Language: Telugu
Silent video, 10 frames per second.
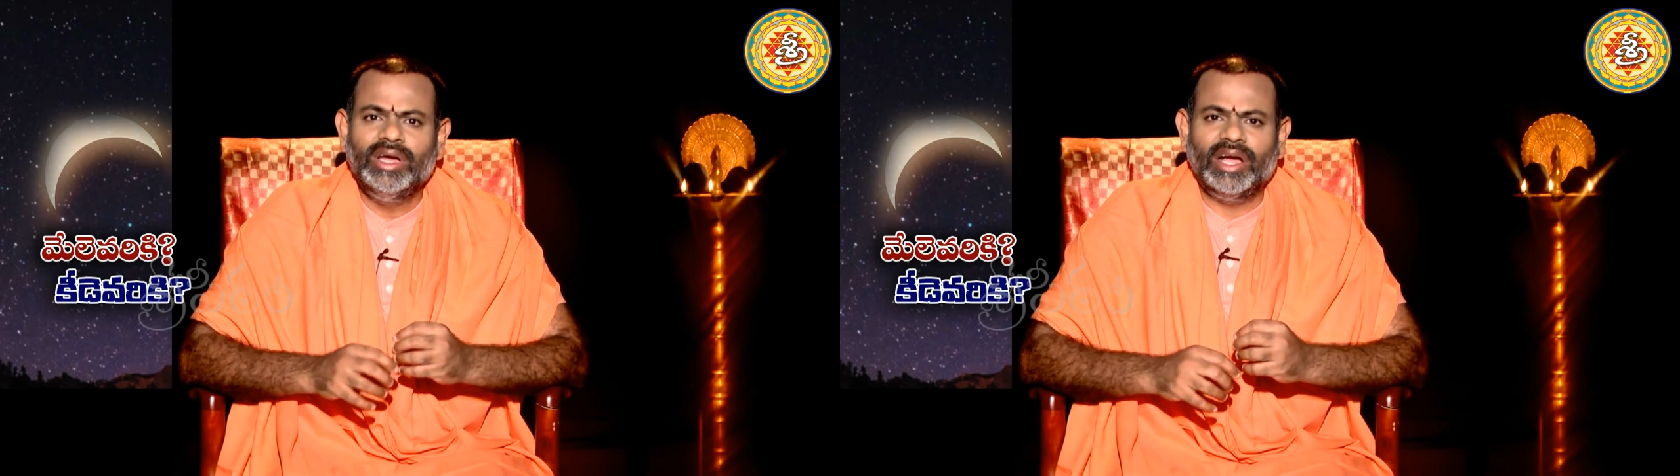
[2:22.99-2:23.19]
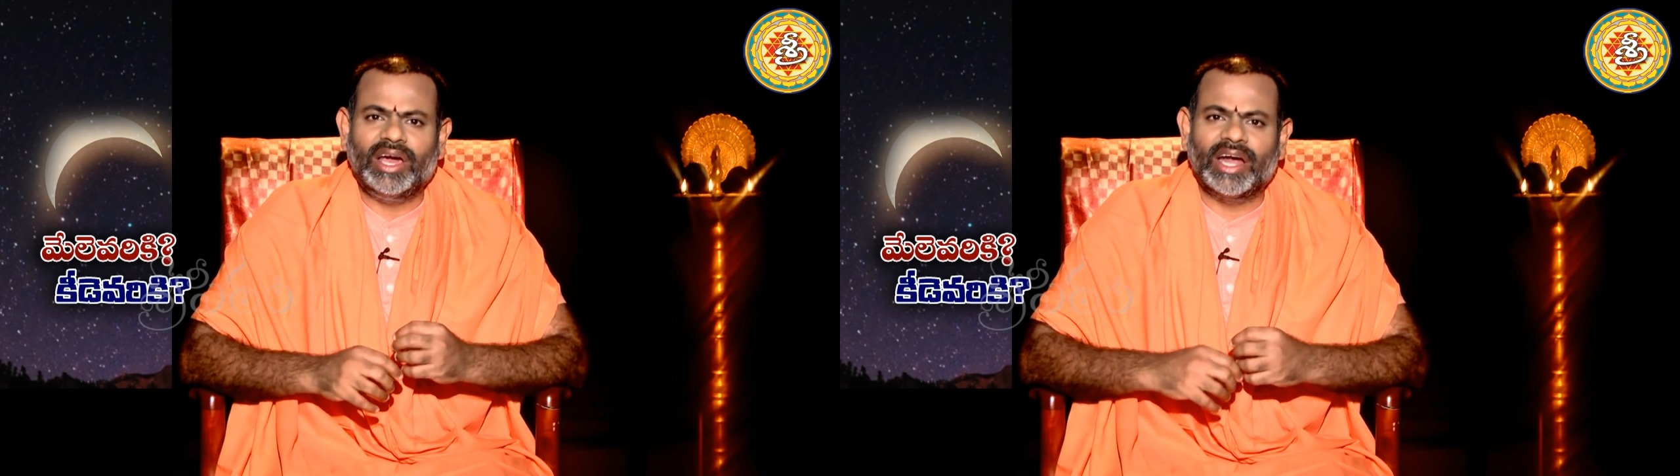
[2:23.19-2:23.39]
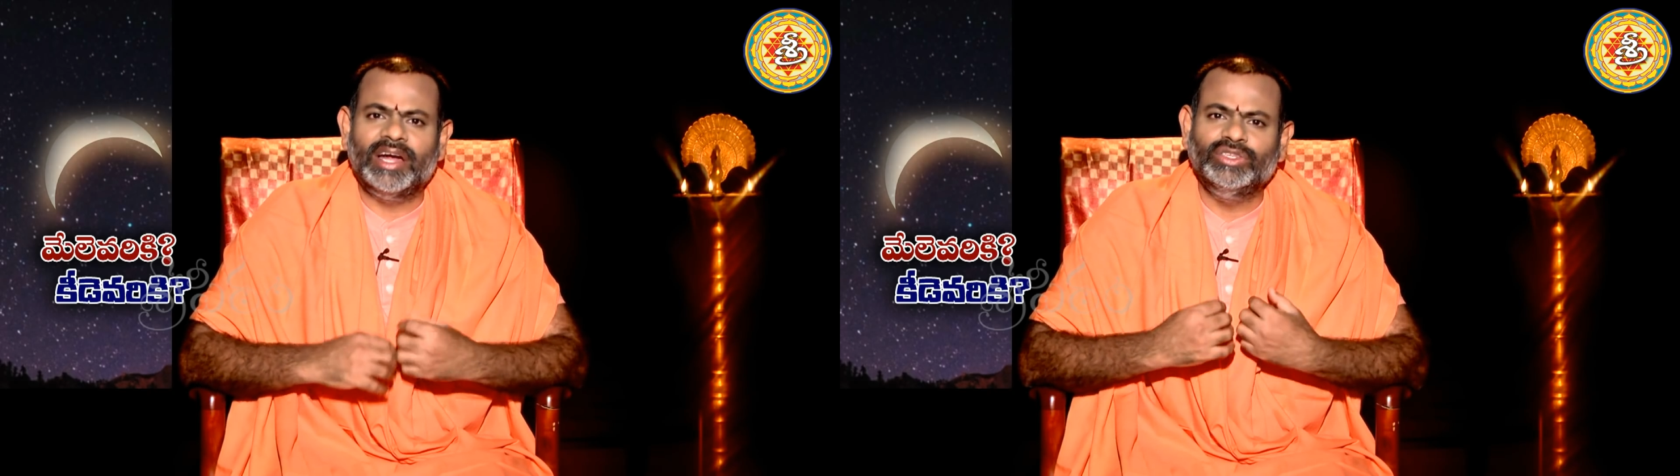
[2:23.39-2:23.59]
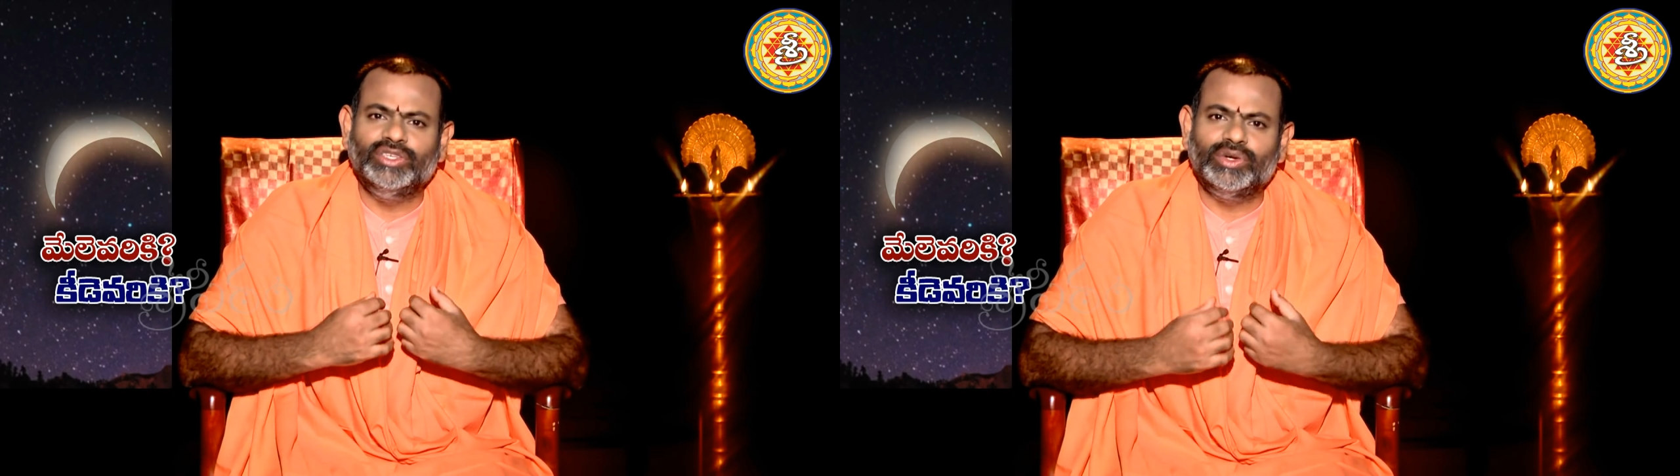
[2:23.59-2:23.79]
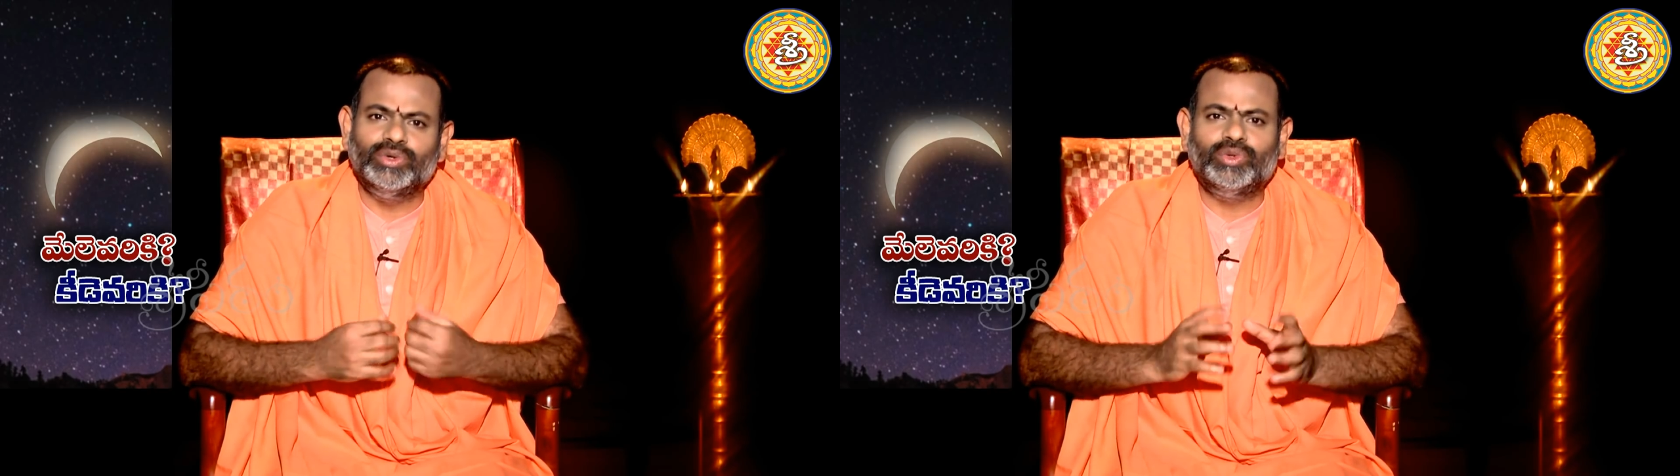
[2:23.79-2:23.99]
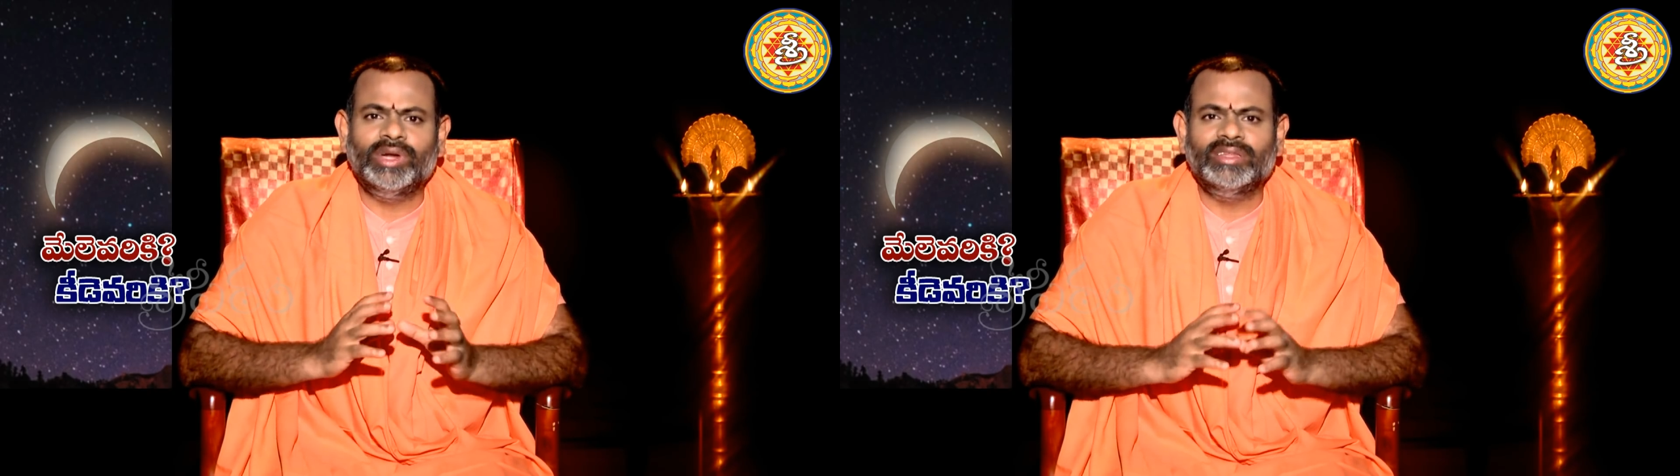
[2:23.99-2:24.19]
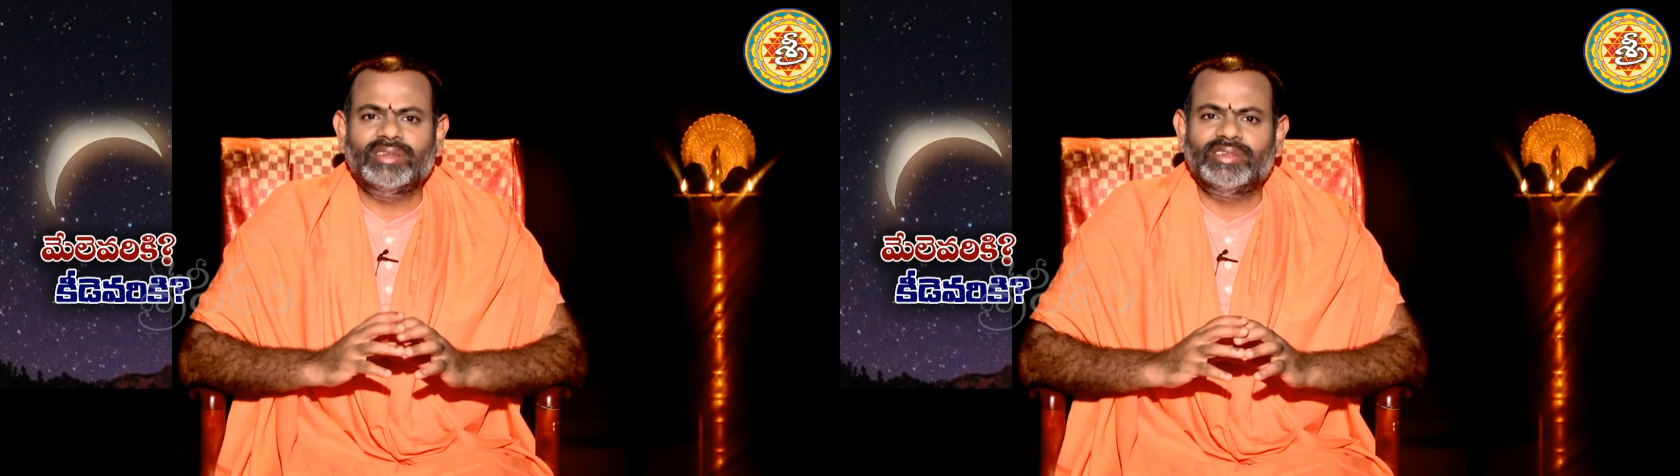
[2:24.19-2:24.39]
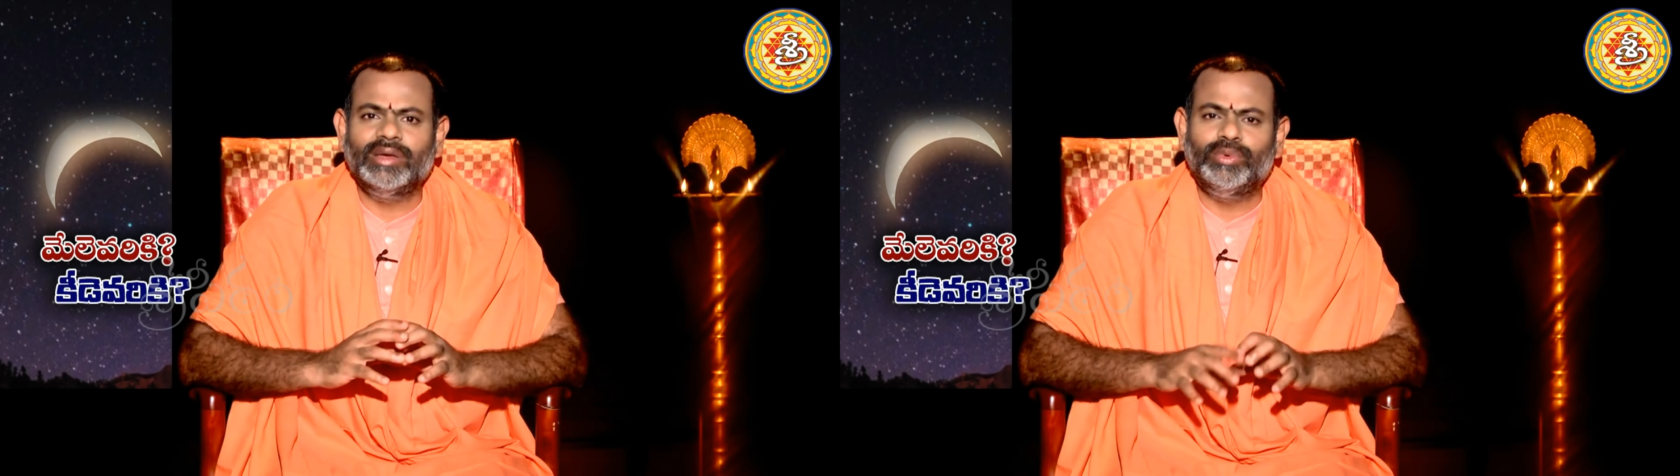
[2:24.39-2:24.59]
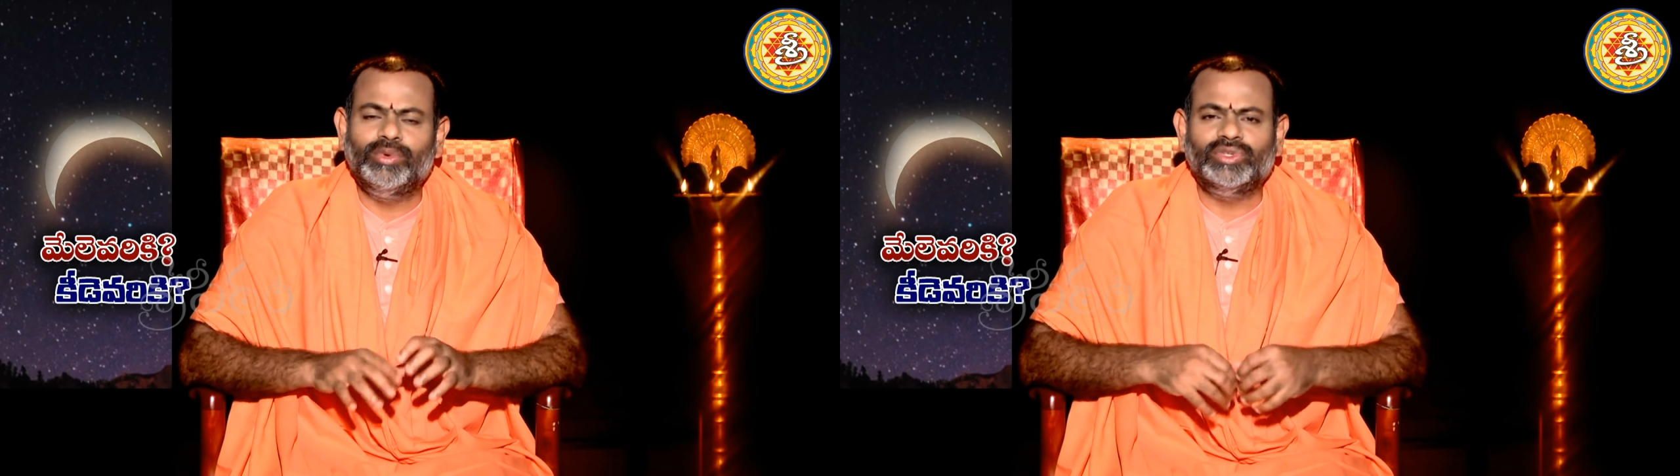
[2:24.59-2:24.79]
గ్రహణం జరుగుతున్నంతసేపు